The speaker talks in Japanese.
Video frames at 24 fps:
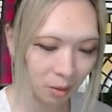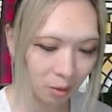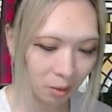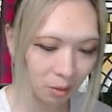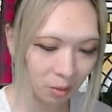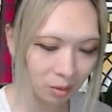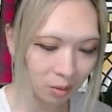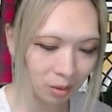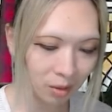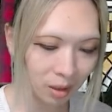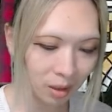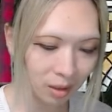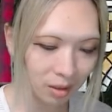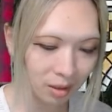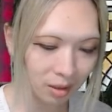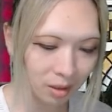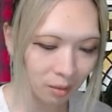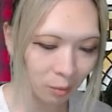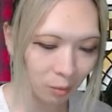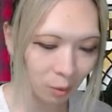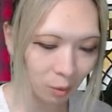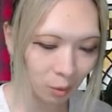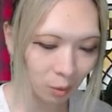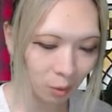こんなんじゃ
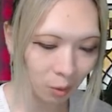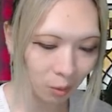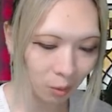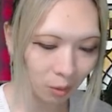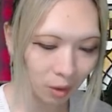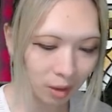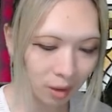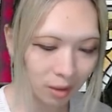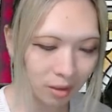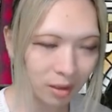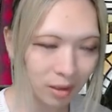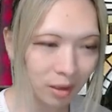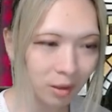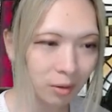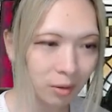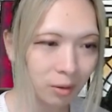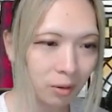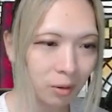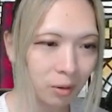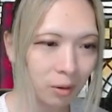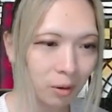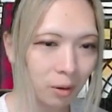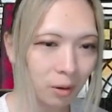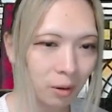もう壊れちゃうよ。
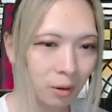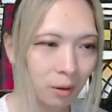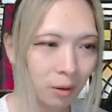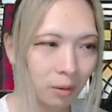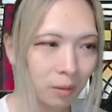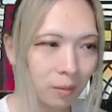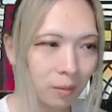お、